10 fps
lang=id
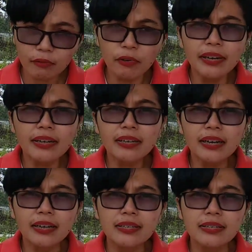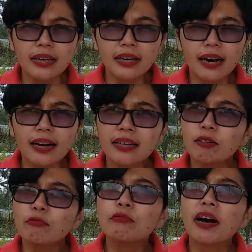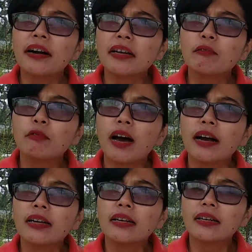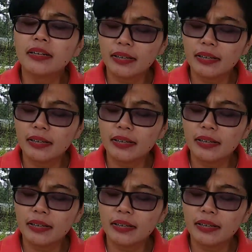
Nurikan karena si adikku tarik ku langit.